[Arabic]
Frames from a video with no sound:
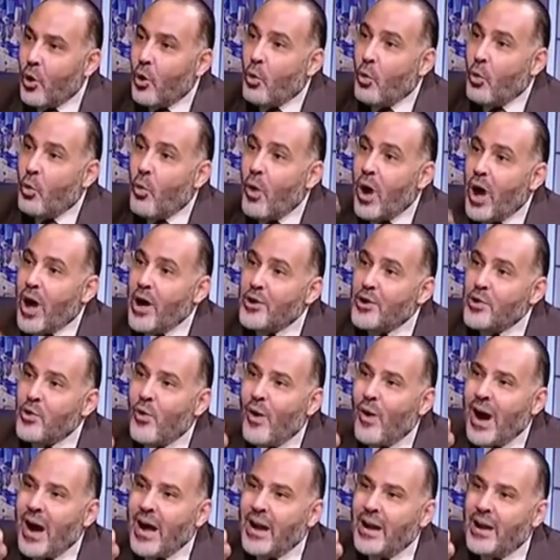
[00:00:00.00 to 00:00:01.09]
ويعلمك,
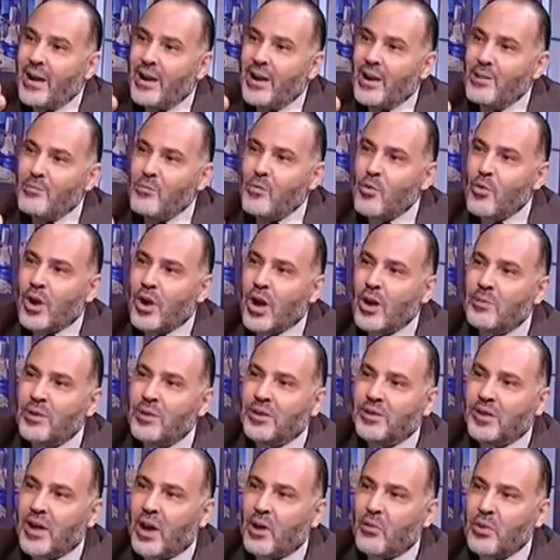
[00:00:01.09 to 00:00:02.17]
ويعلمك
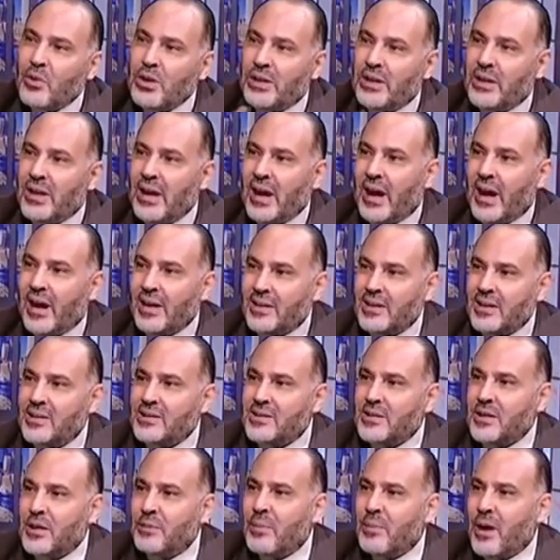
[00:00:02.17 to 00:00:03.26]
من تأويل
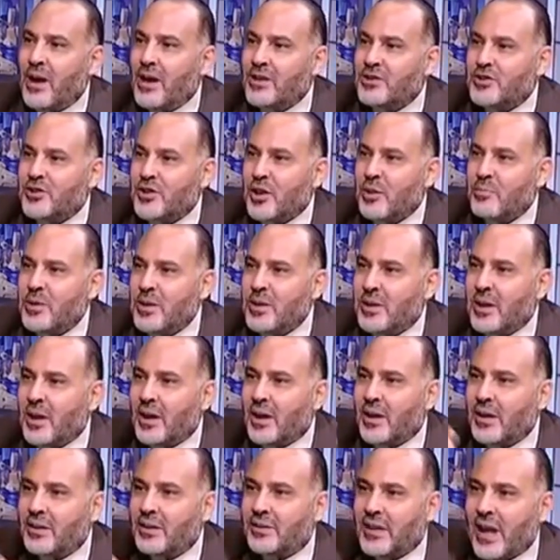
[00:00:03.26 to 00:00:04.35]
الأحاديث يبقى يجتبيك
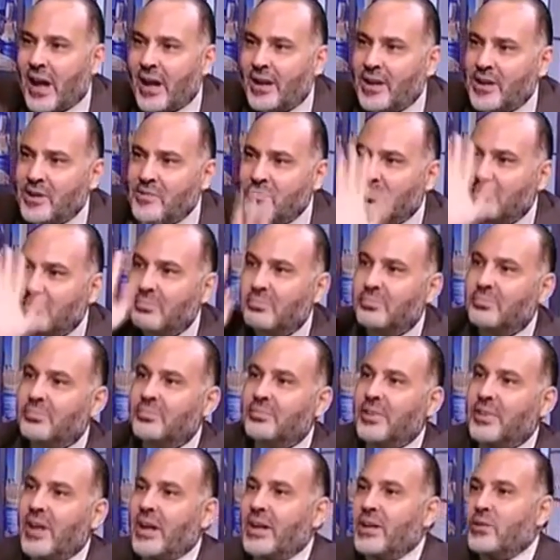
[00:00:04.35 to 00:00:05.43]
غير التعليم
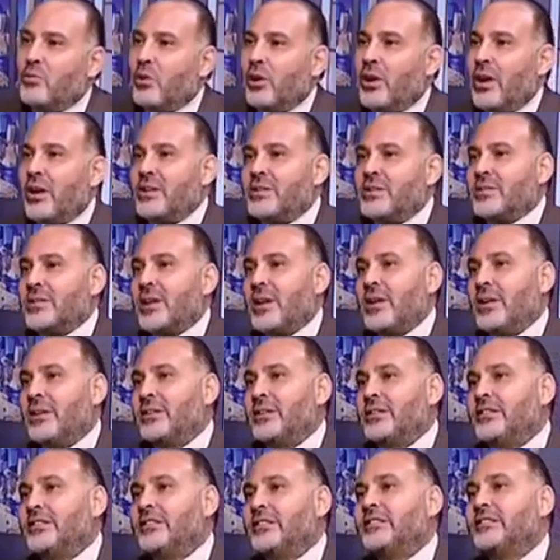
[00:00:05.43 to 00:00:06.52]
تاني ولا لسه؟
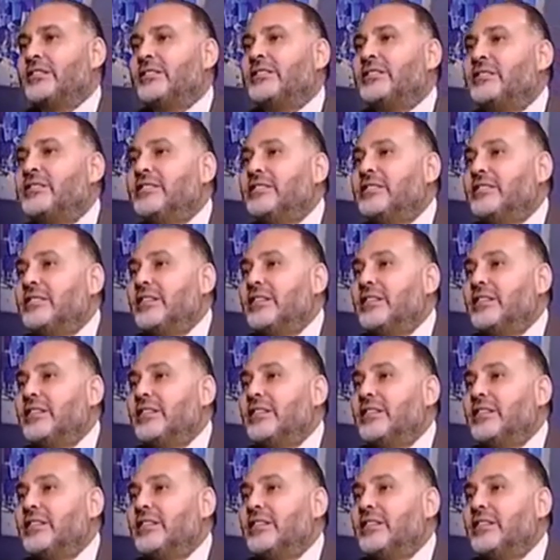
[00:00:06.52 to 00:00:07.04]
لا تمام